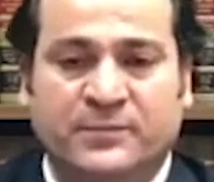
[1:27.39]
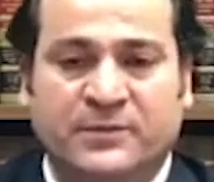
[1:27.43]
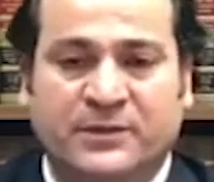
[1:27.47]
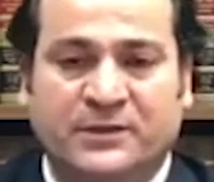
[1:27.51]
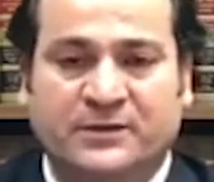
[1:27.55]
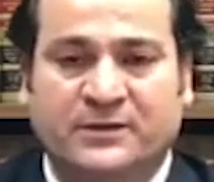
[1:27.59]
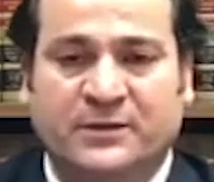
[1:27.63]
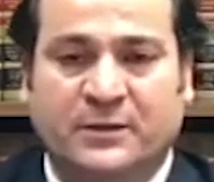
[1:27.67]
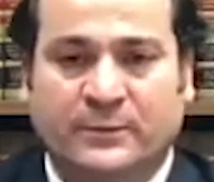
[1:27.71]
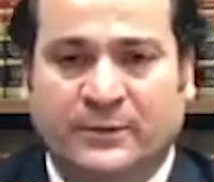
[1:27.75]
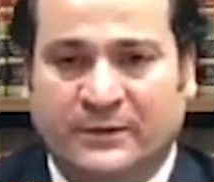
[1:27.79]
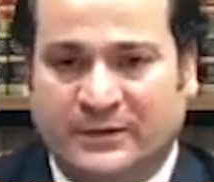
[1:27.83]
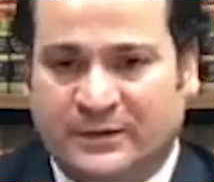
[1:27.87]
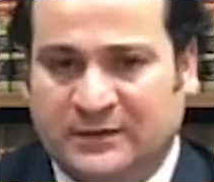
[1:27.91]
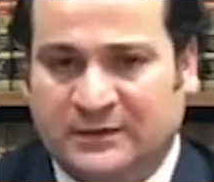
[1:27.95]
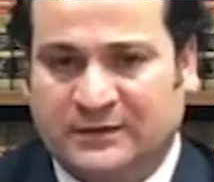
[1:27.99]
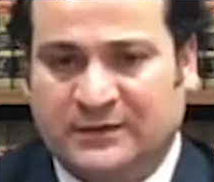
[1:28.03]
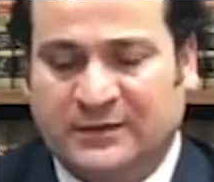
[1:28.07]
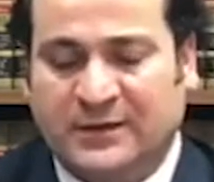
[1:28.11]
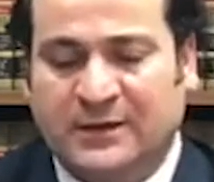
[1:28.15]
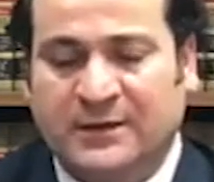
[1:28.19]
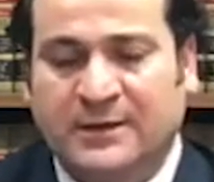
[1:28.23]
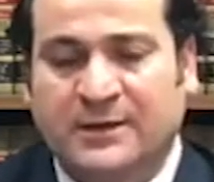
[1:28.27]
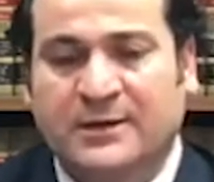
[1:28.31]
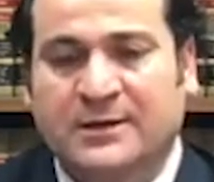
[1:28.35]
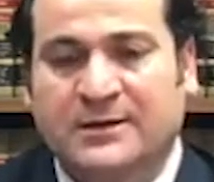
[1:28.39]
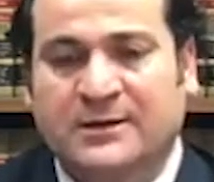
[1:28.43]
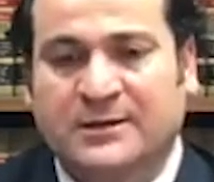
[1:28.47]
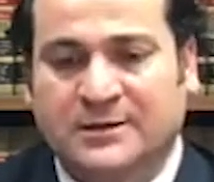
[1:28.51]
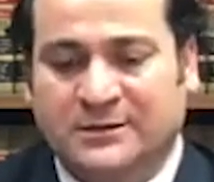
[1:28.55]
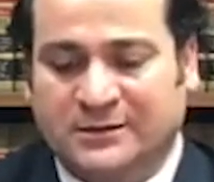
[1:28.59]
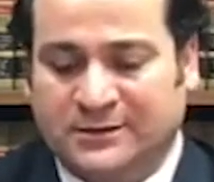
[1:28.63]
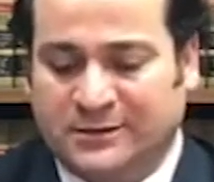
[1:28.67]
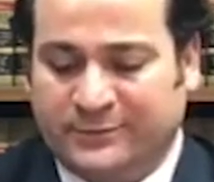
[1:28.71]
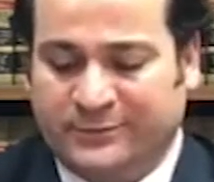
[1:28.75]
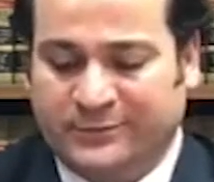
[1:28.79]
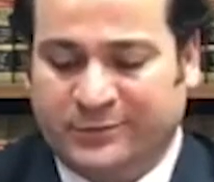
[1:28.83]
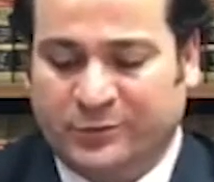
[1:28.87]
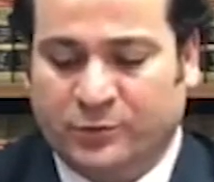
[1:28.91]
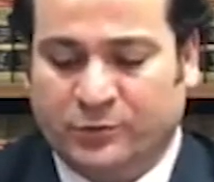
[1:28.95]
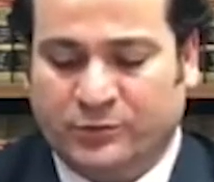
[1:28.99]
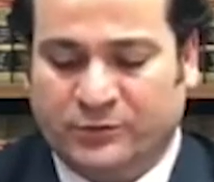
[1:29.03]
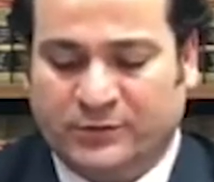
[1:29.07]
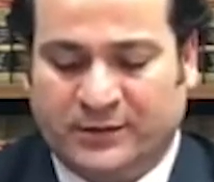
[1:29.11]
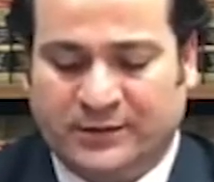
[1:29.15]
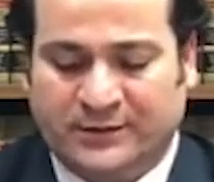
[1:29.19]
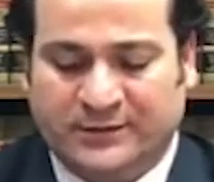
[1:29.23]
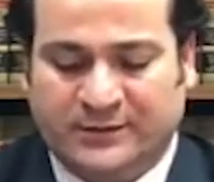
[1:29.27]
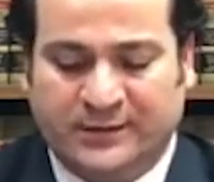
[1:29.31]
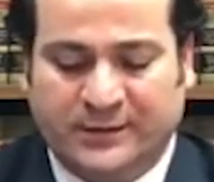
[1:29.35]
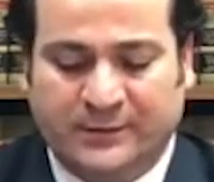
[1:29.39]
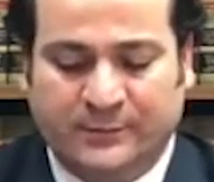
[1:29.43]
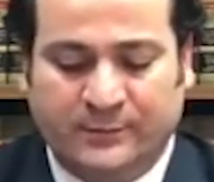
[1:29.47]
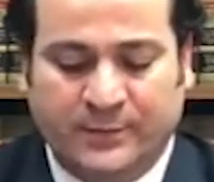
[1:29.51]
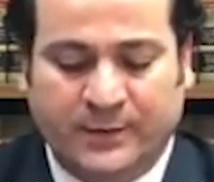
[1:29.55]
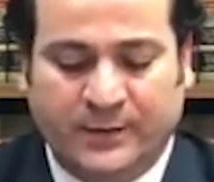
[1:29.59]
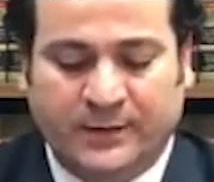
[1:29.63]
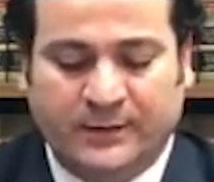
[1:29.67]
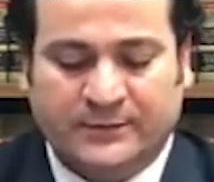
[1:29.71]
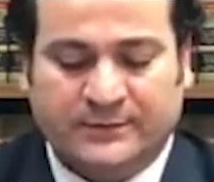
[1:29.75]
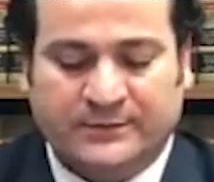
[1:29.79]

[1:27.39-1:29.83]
ya da Amerika'da kalabiliyorlar deyip